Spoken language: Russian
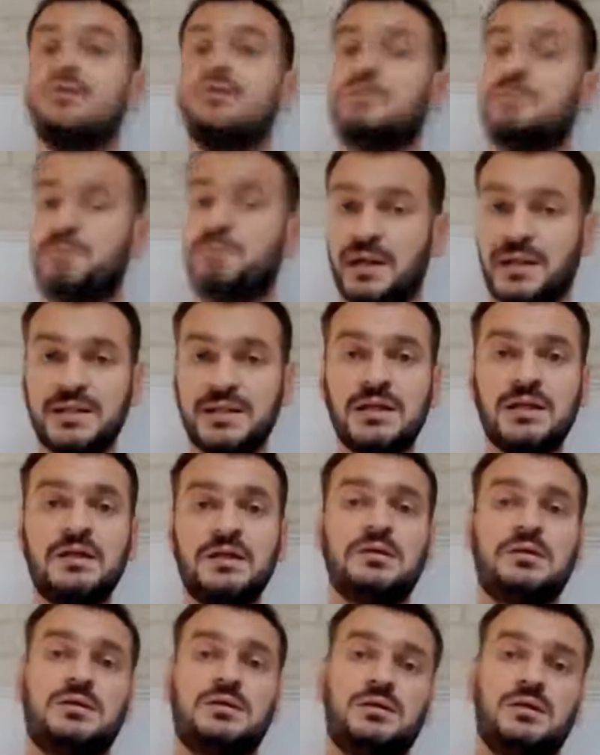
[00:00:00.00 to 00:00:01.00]
Вполне
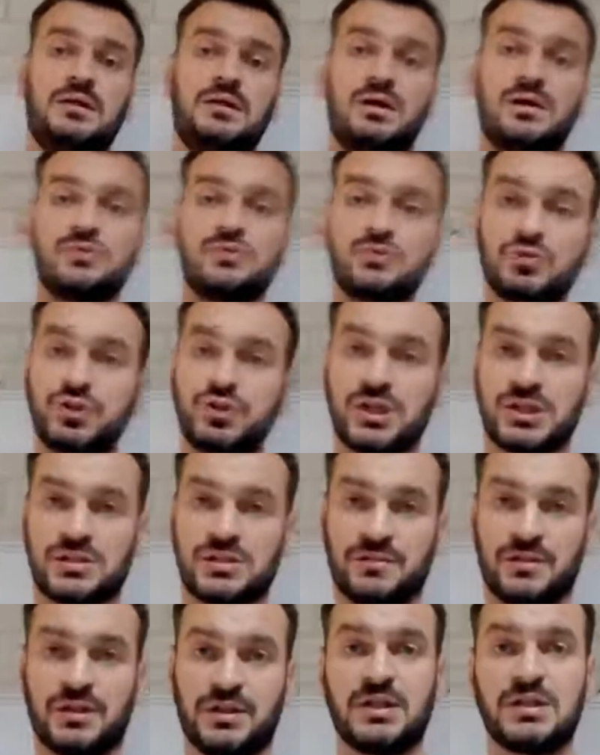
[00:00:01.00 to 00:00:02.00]
э,
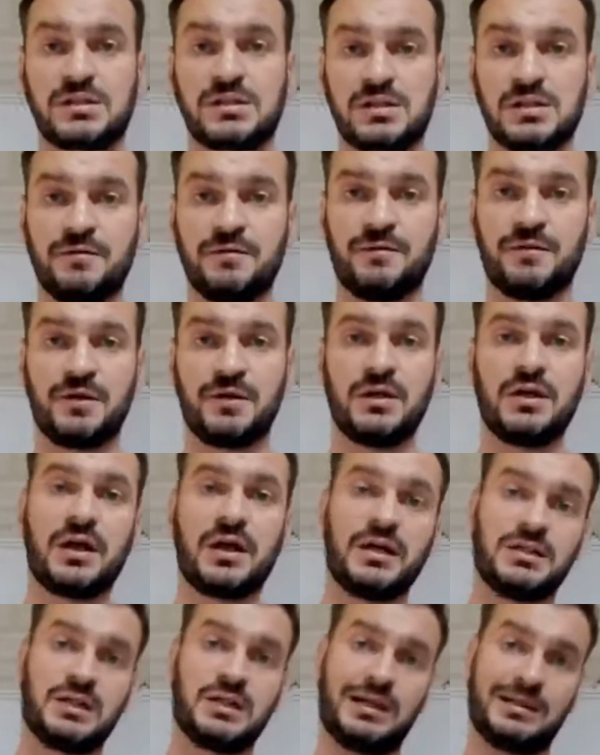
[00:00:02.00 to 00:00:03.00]
существенные цифры,
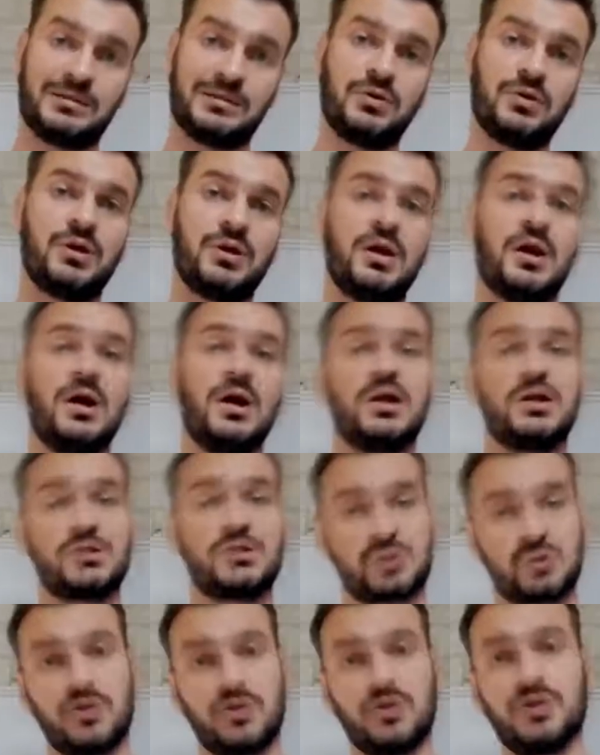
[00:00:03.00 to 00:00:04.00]
ради которых
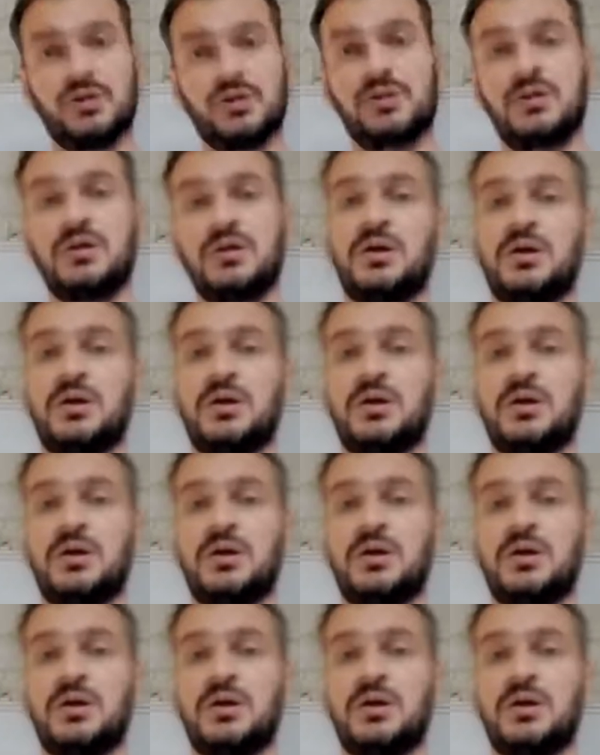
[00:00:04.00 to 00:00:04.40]
стоит э,